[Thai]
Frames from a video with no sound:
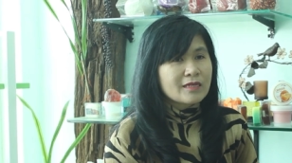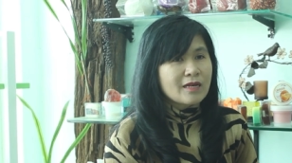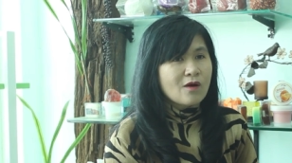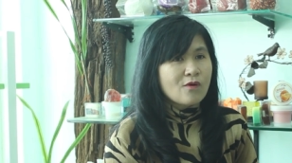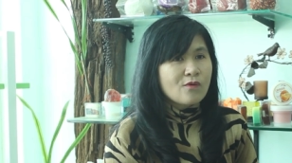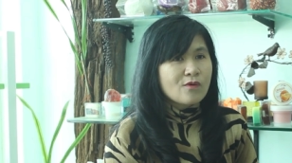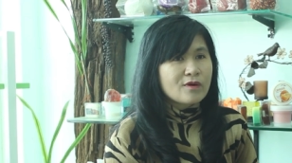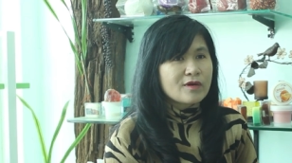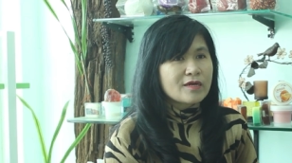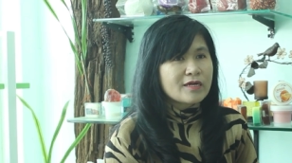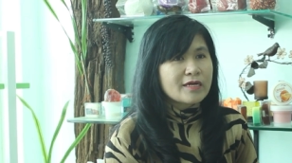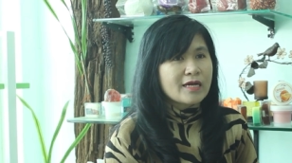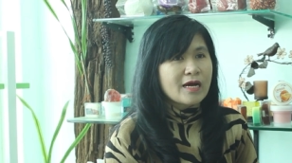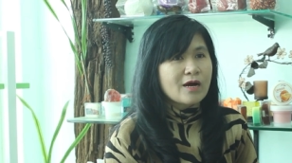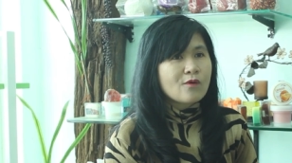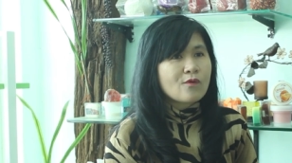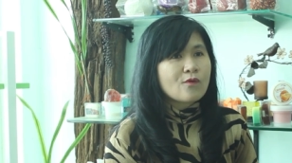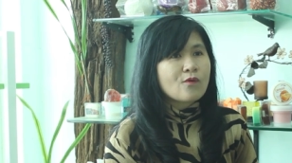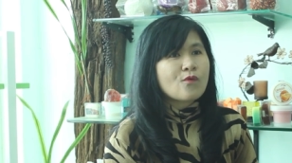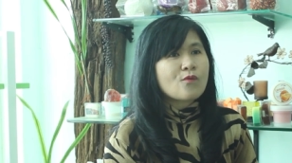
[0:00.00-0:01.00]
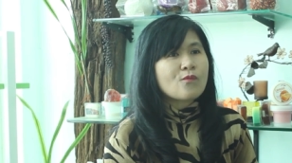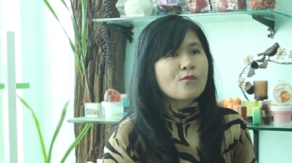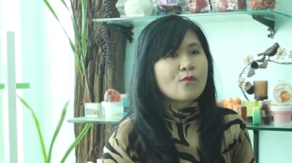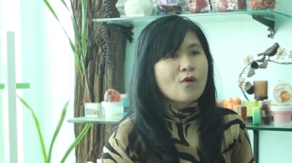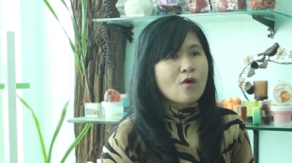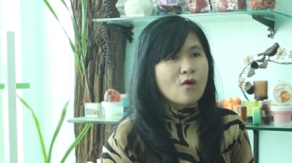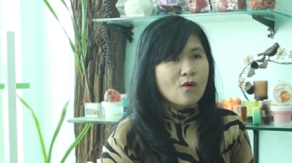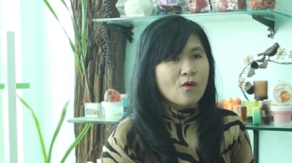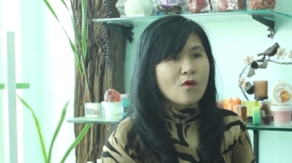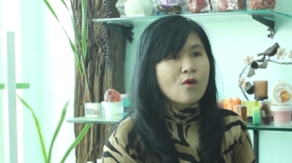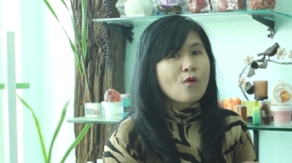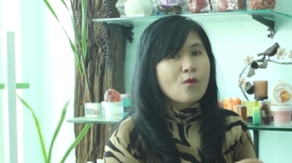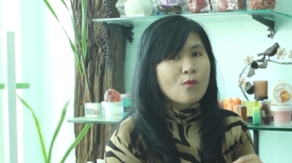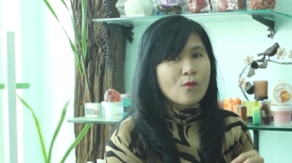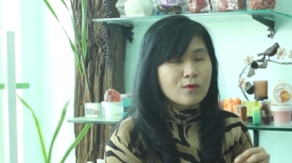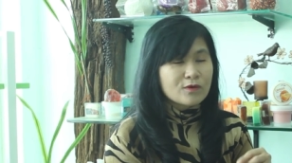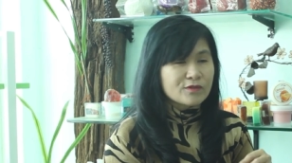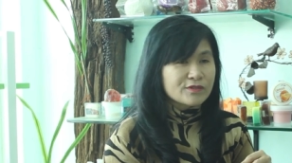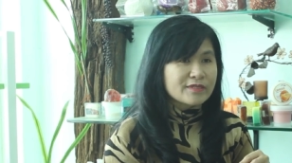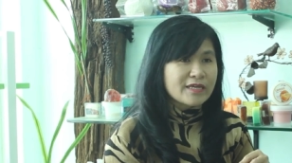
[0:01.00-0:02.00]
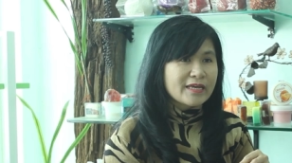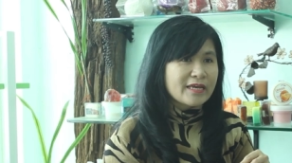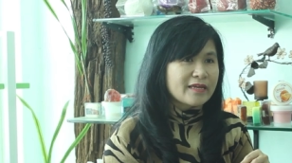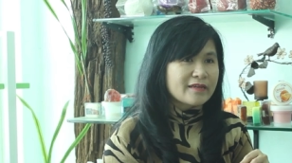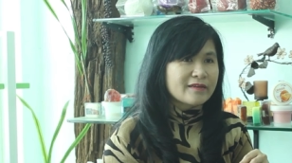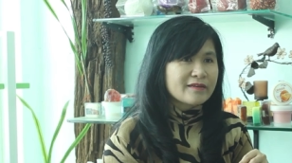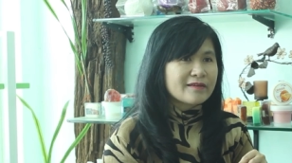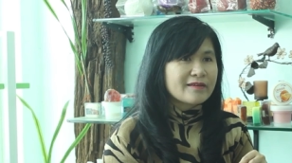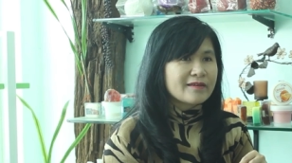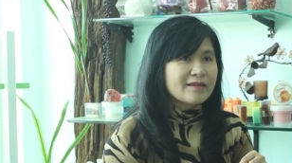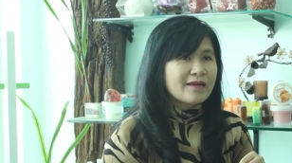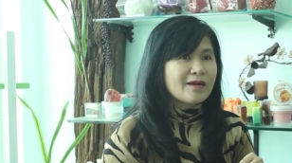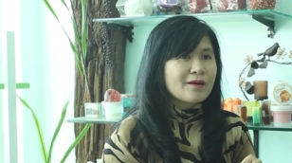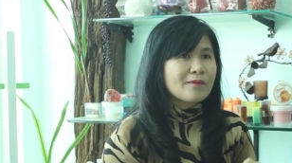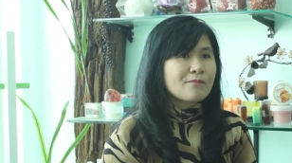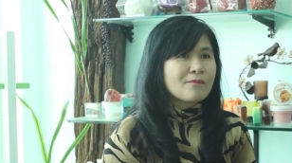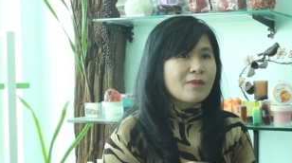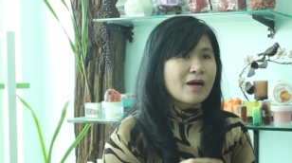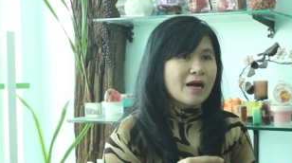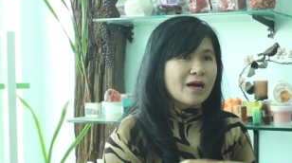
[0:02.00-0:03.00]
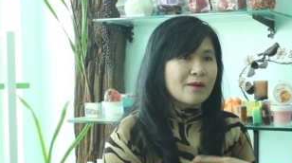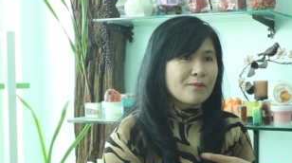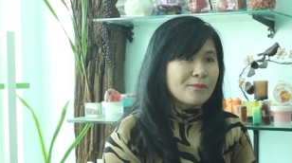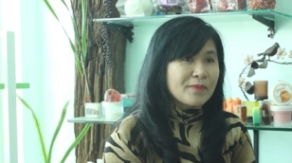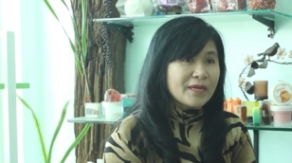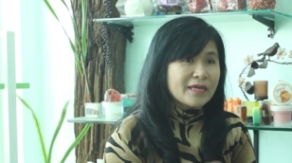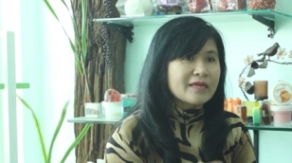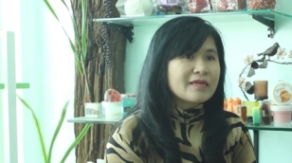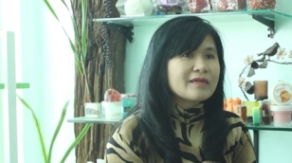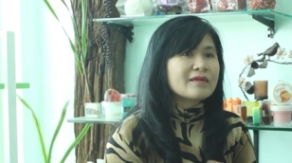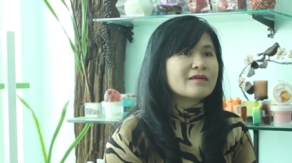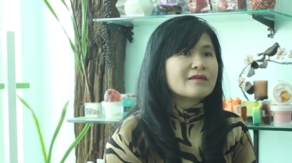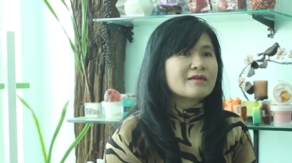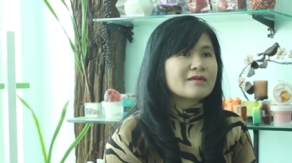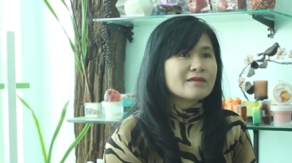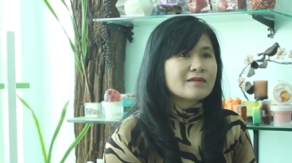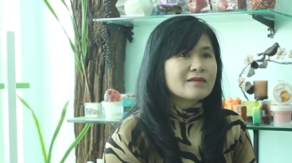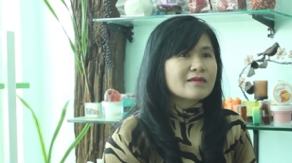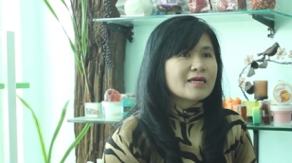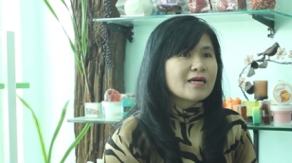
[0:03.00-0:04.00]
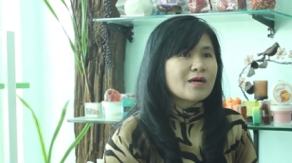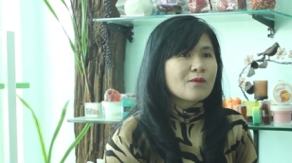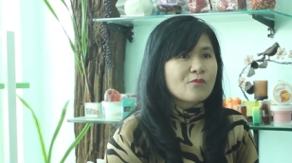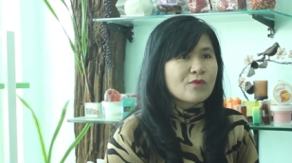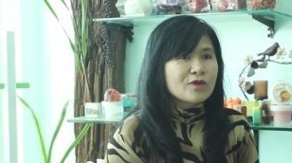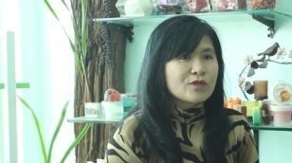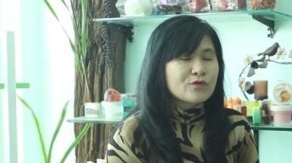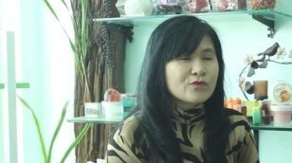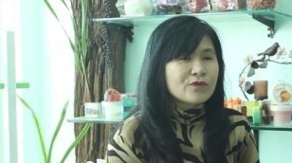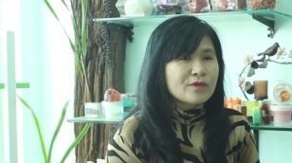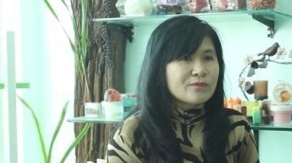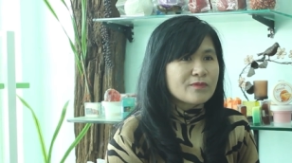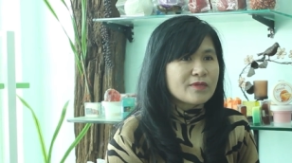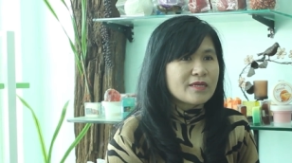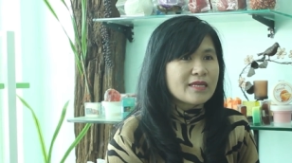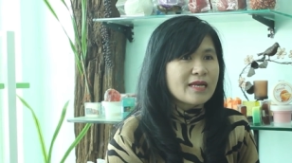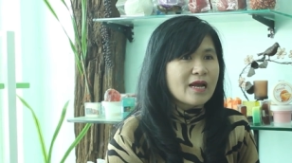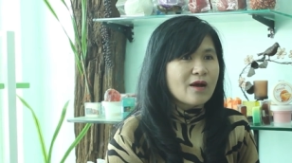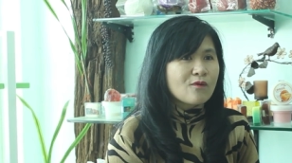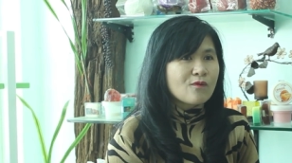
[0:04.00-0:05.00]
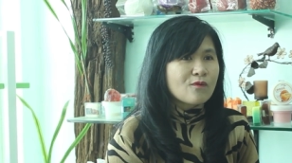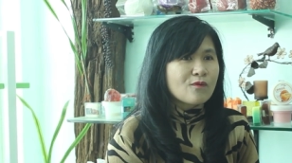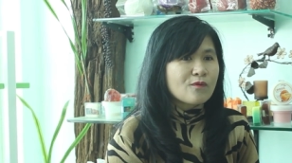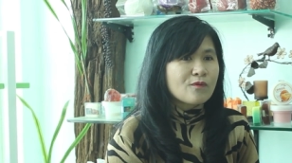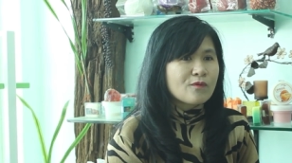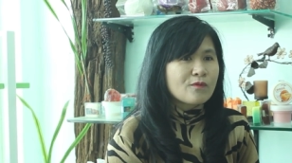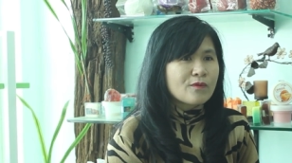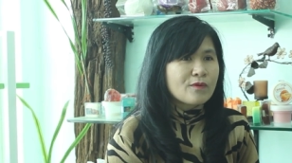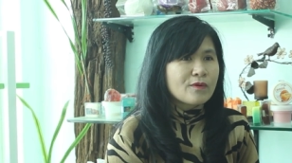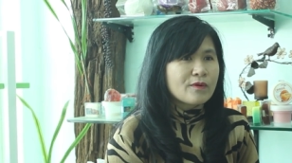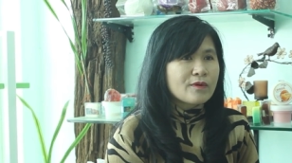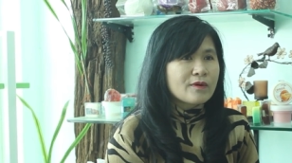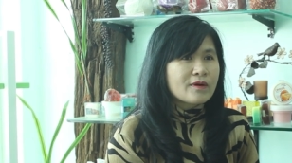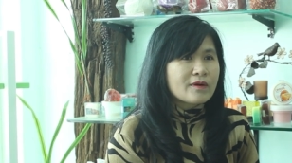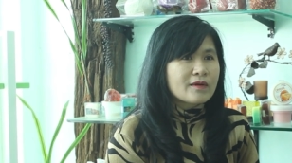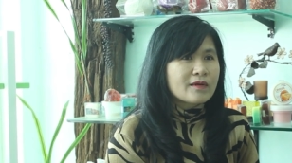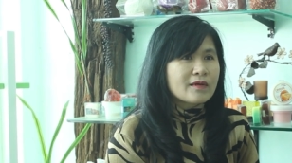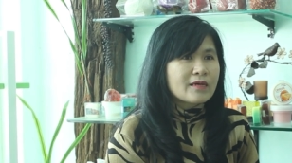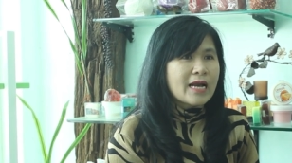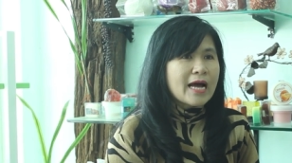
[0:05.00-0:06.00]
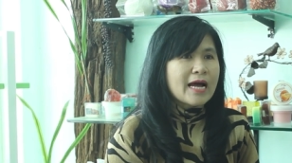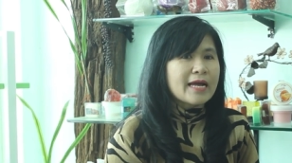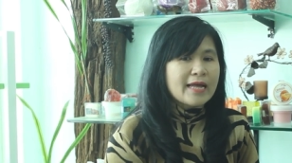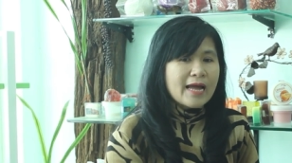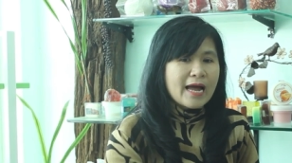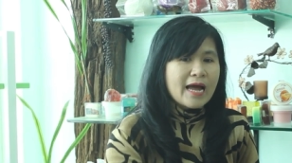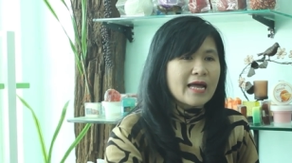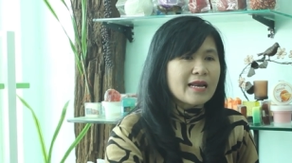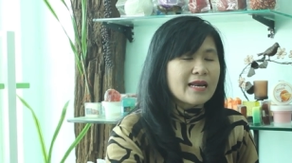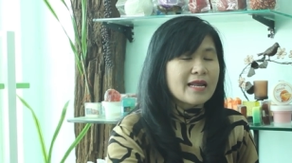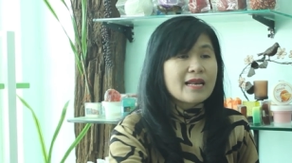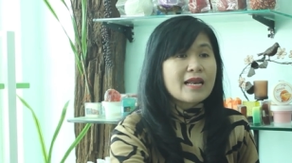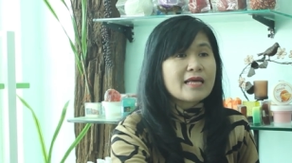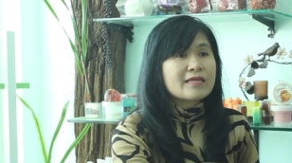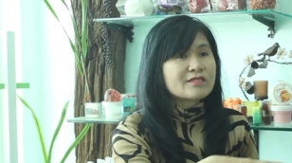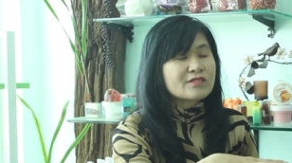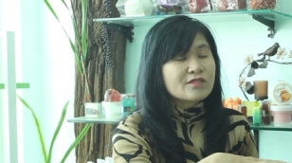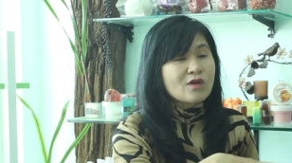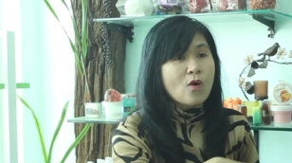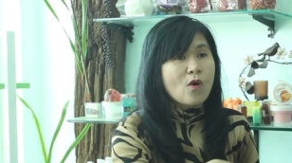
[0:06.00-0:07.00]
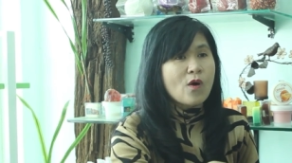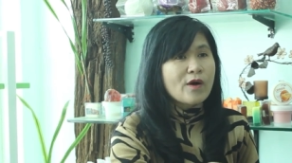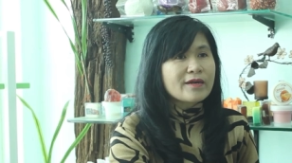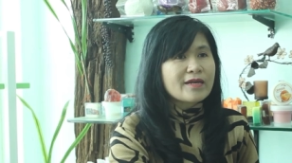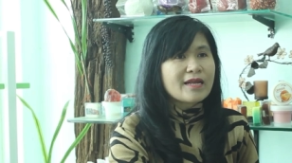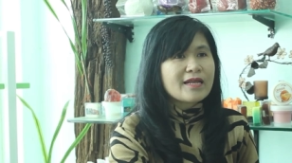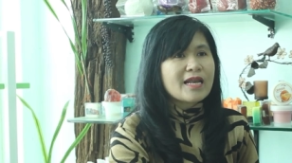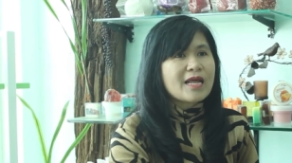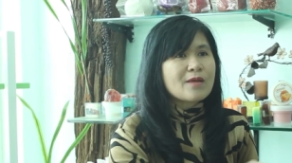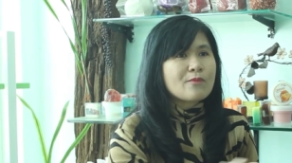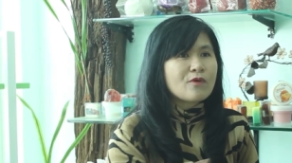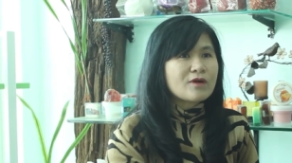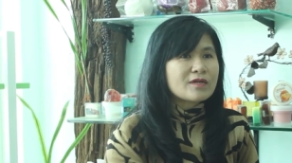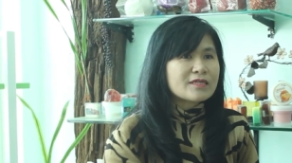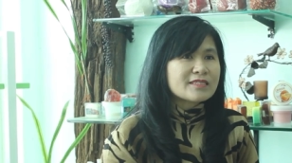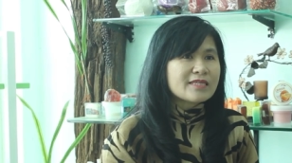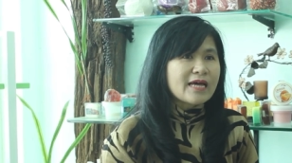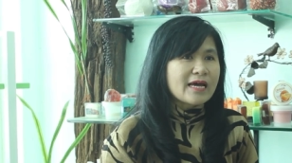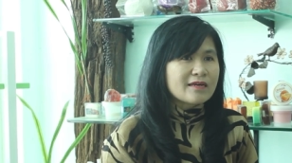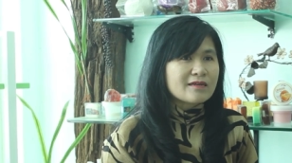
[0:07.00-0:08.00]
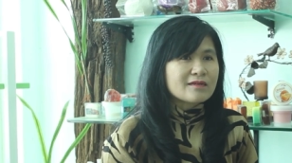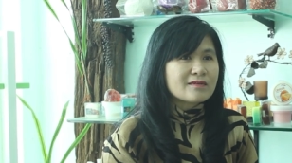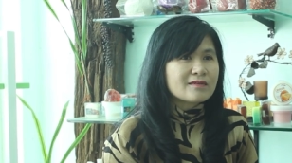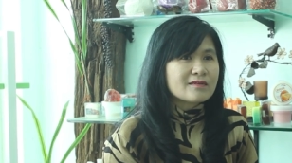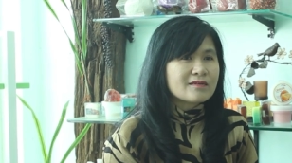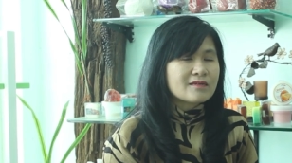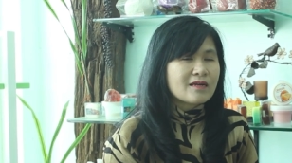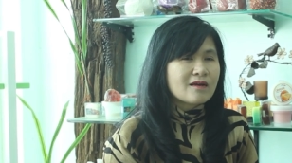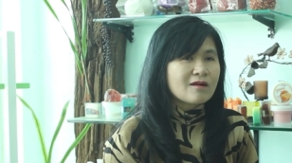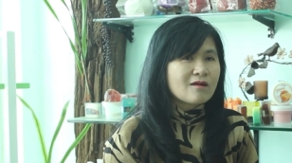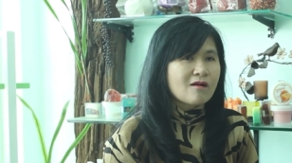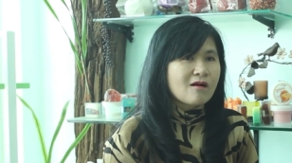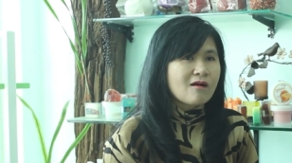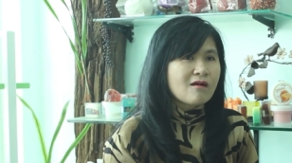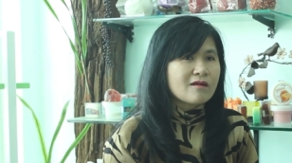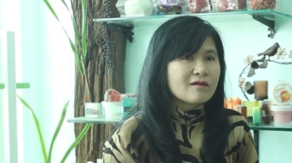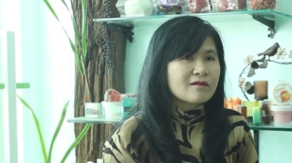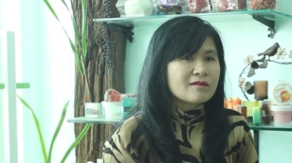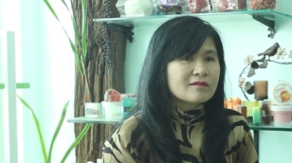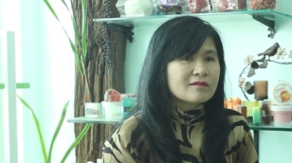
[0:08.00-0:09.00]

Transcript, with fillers: เราก็เลยเอากลุ่มของโคโพเซตมามิกกับวัตถุดิบที่เราหลายหาหลาย ๆ ซอสหลาย ๆ บริษัท แล้วก็